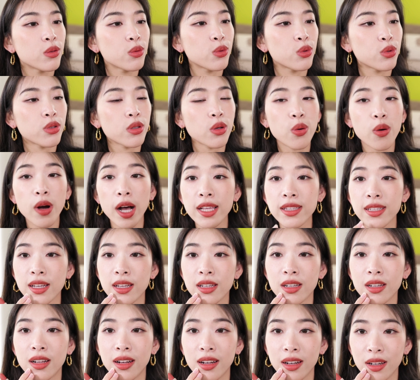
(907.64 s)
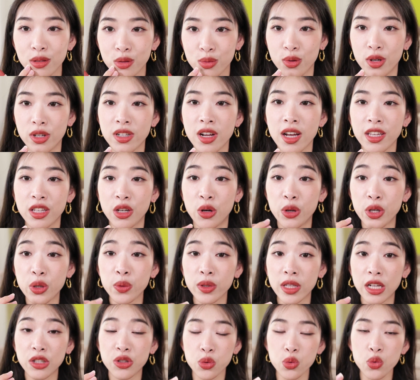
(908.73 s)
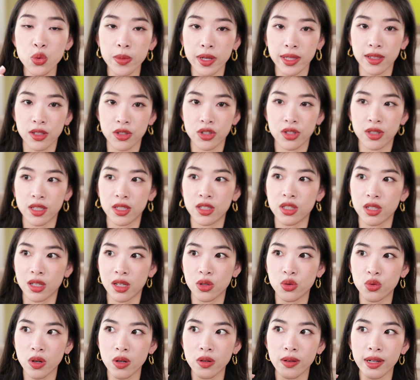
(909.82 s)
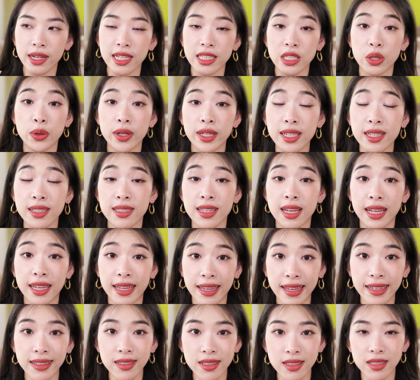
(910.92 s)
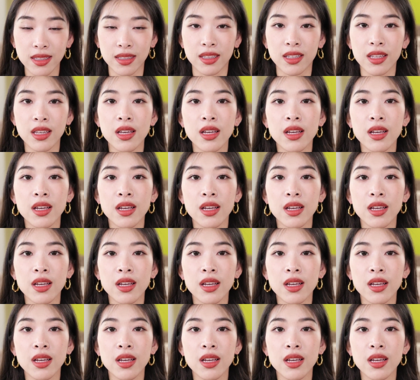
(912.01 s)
我觉得画在嘴上以后，因为它是雾面的质地，整个妆容看起来会更加干净。